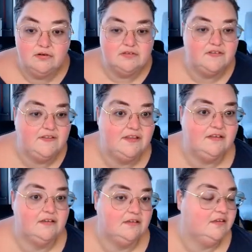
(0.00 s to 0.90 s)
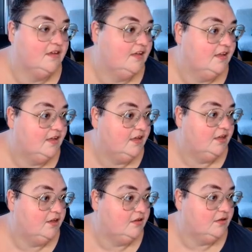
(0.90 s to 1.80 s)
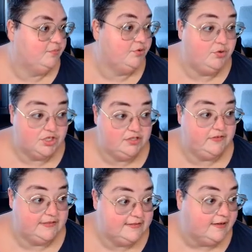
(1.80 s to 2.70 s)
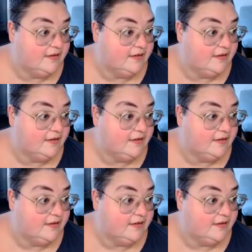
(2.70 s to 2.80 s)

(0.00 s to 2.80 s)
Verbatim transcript: aussi pourquoi je fais ça.